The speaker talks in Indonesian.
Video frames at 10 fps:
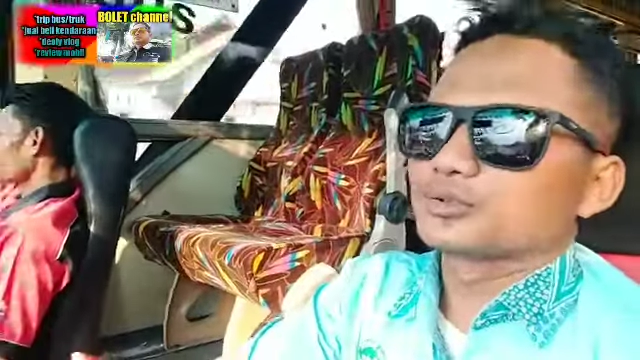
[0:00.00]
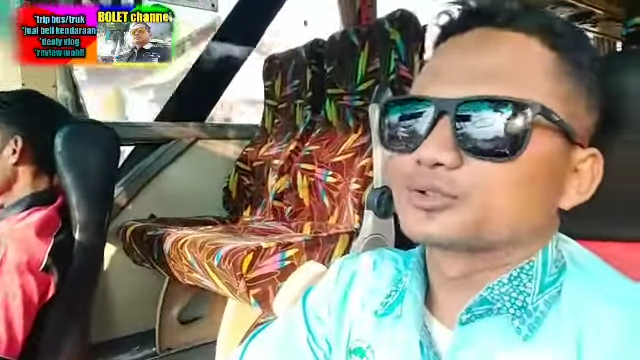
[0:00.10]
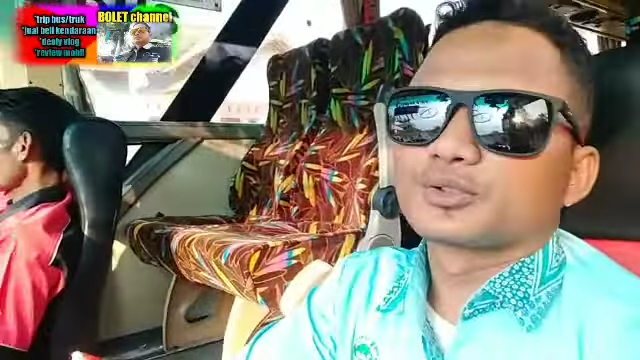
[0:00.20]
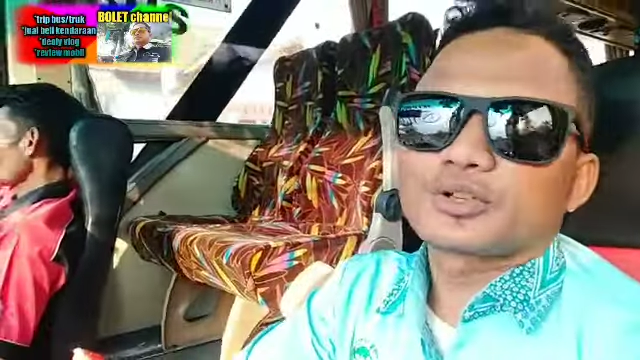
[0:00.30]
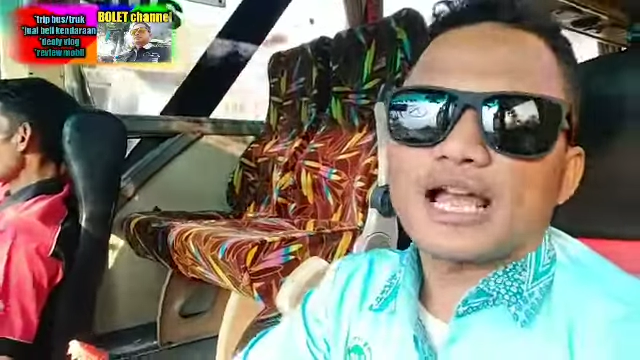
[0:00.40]

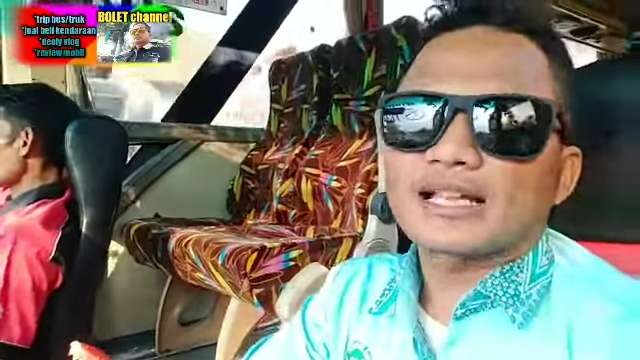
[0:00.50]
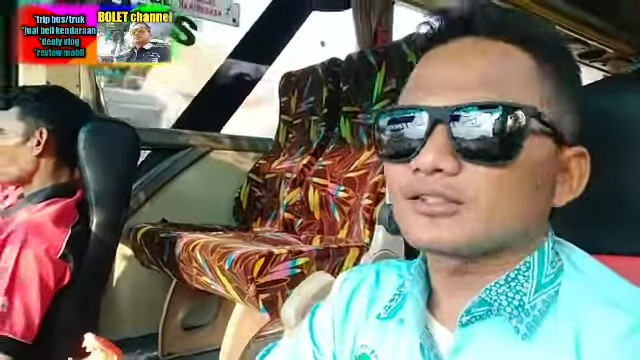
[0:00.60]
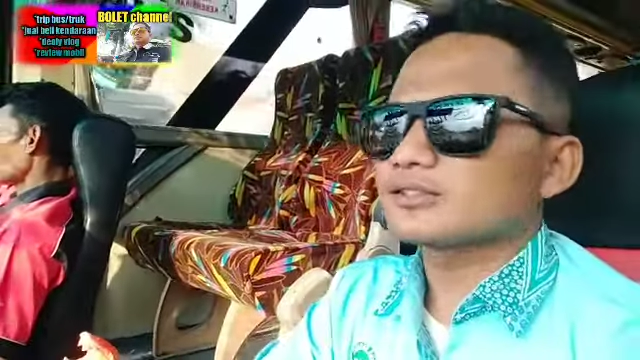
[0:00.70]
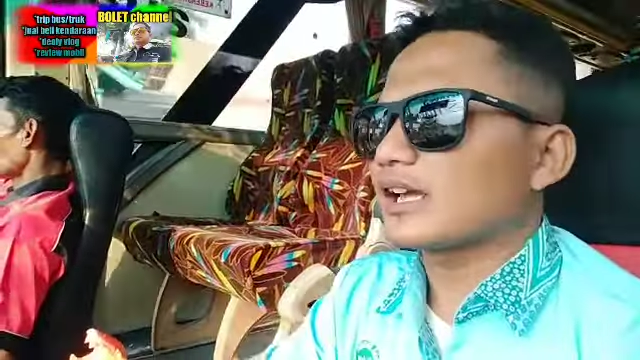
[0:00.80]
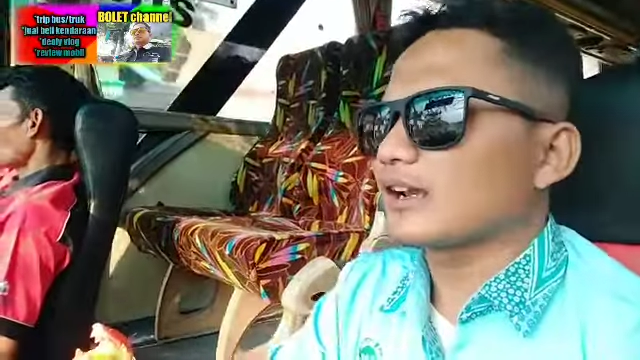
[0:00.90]
tujuh
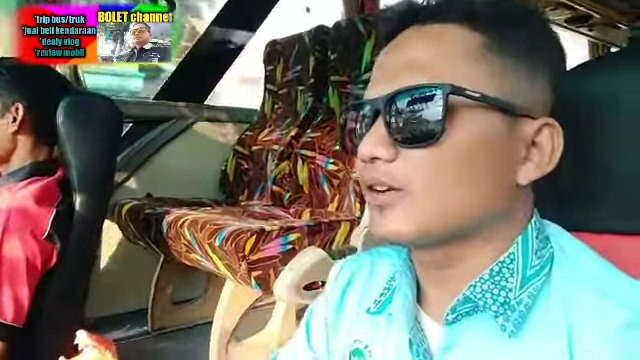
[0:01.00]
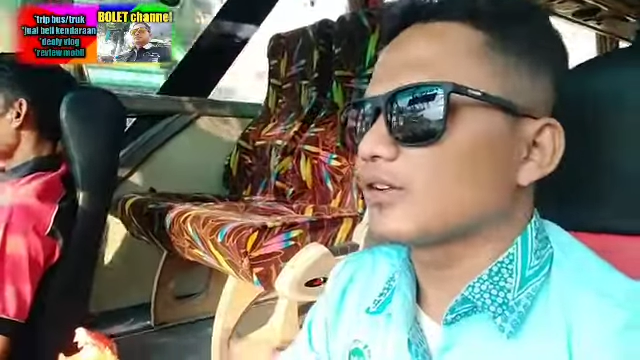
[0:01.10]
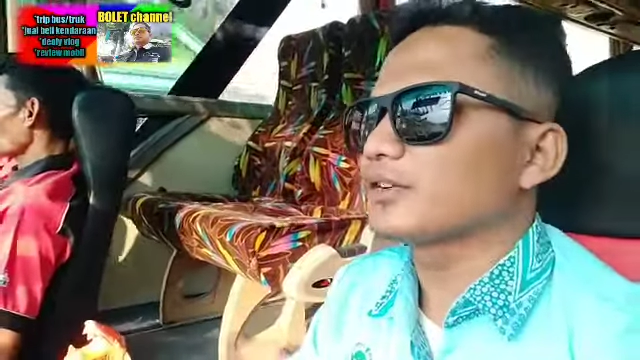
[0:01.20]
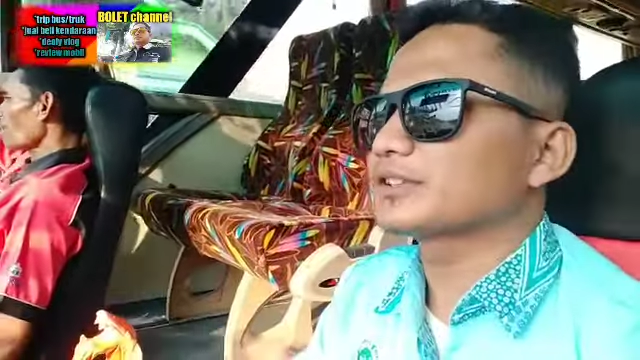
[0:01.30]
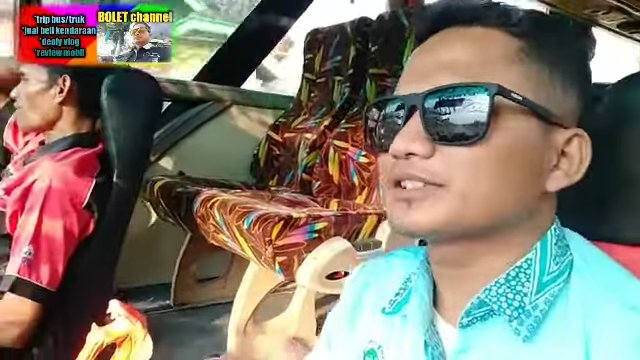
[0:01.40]
ratus
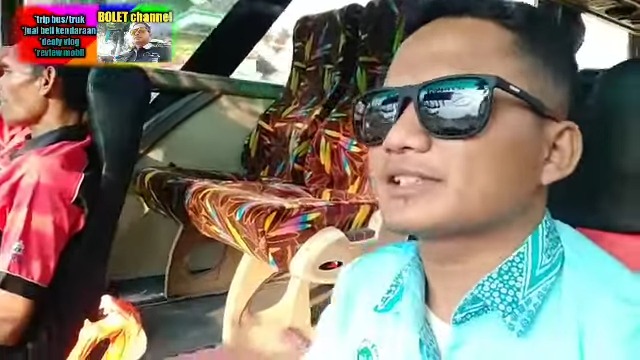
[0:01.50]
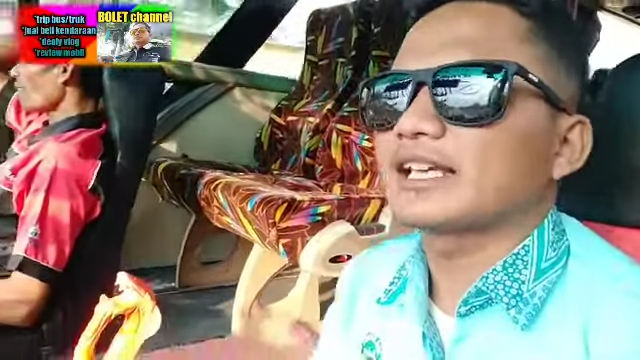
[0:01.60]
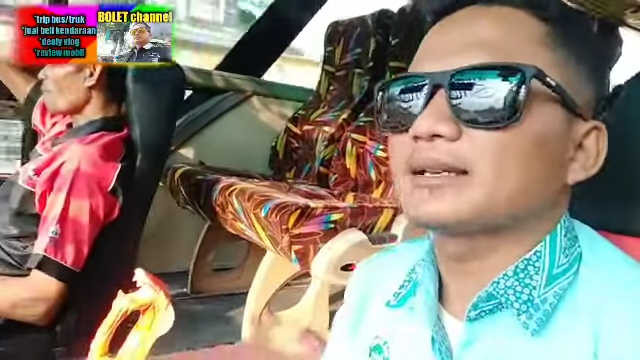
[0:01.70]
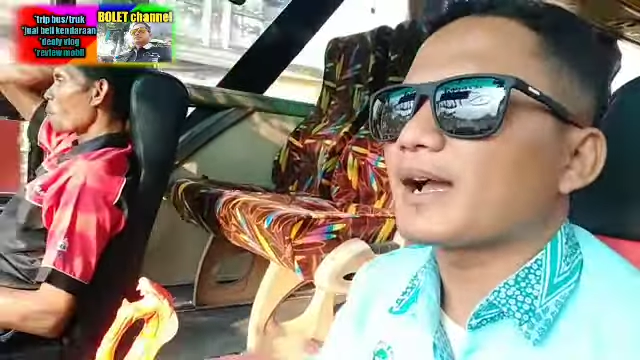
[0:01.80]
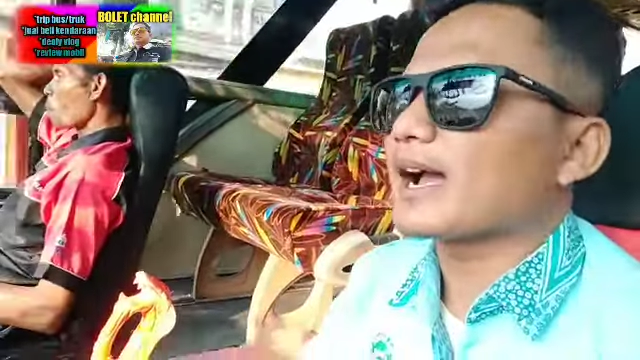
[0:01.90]
kalau wes tak
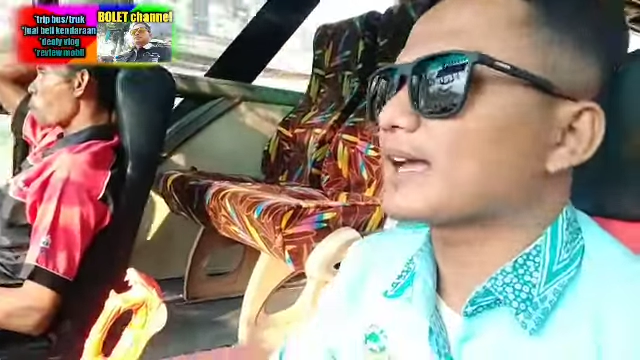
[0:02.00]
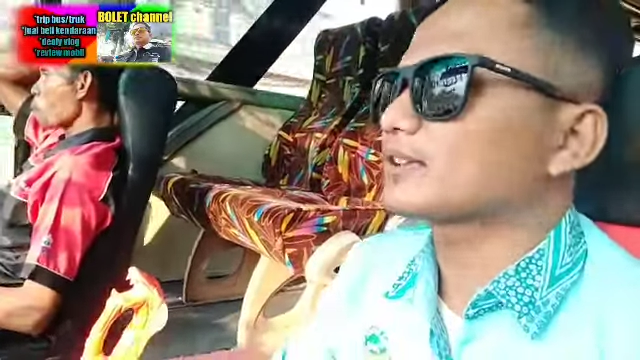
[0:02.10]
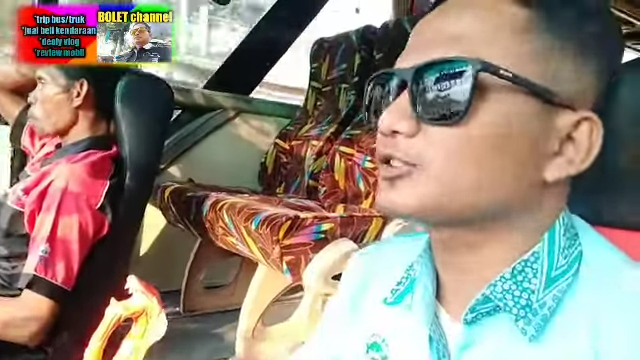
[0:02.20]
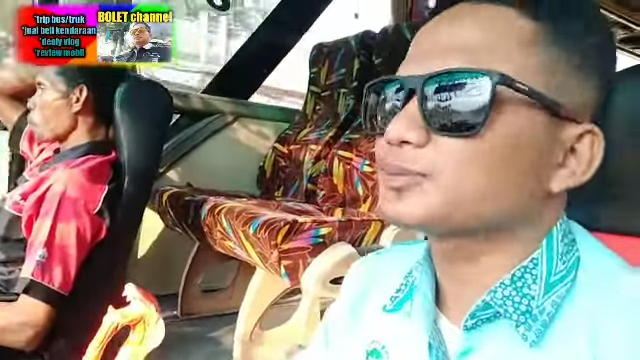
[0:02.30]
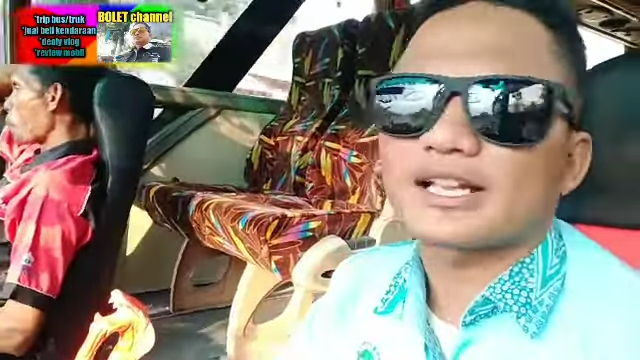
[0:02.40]
lima
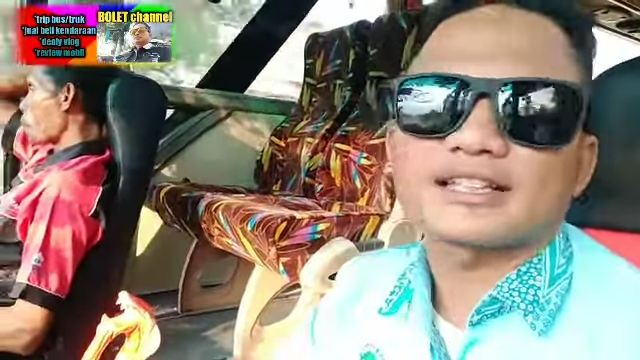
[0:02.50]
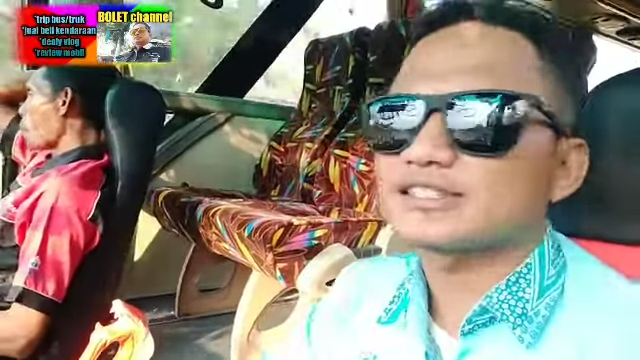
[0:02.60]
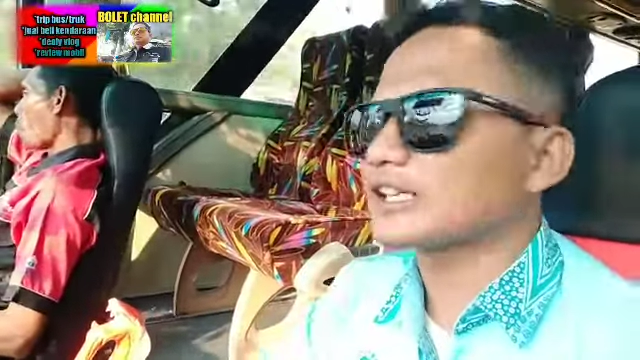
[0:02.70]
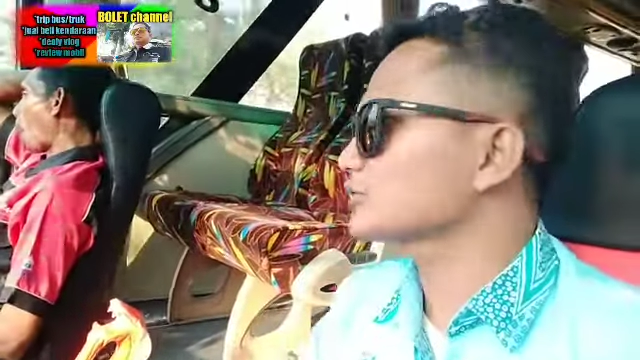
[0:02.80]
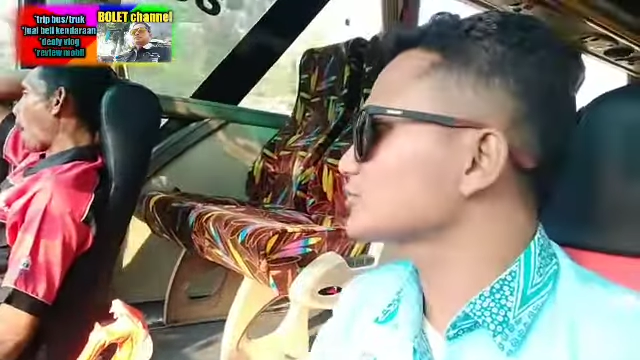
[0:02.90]
ratus berarti
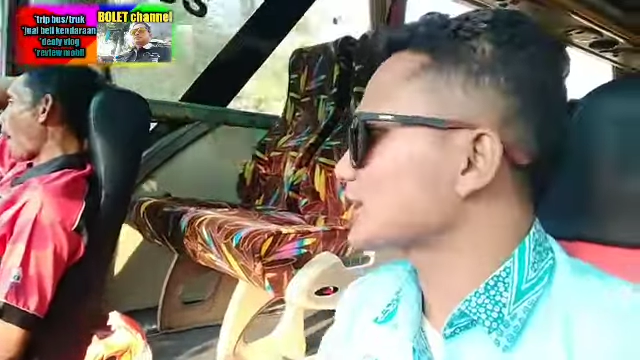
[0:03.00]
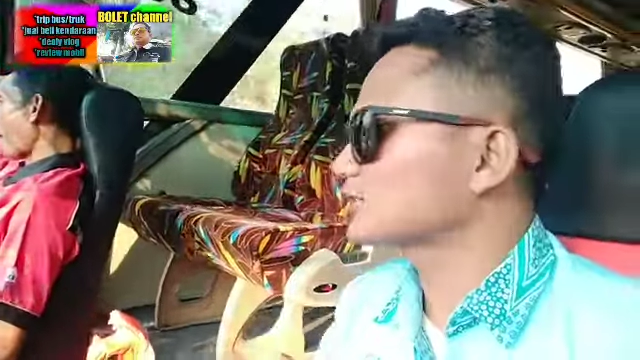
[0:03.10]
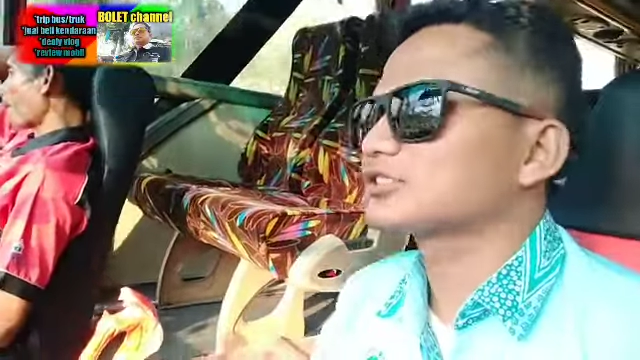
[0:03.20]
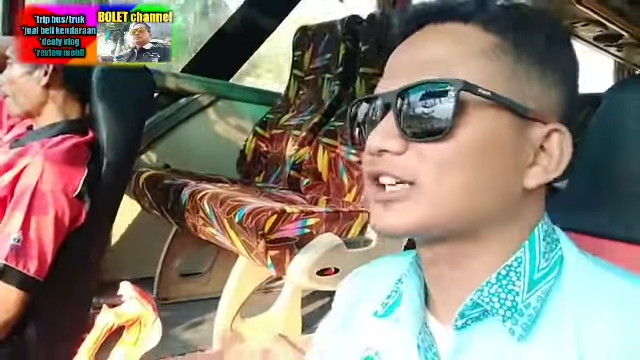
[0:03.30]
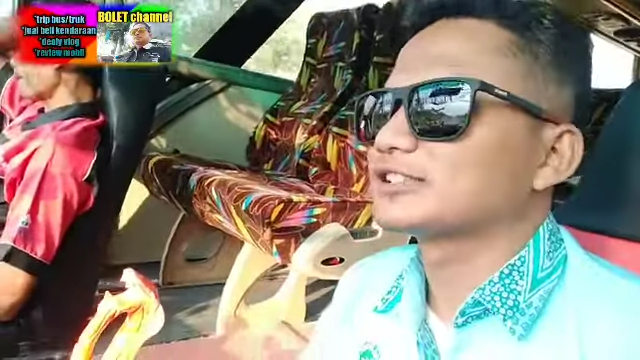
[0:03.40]
satu
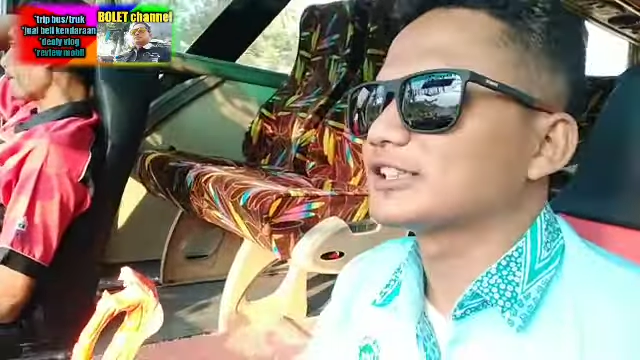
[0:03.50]
satu gaji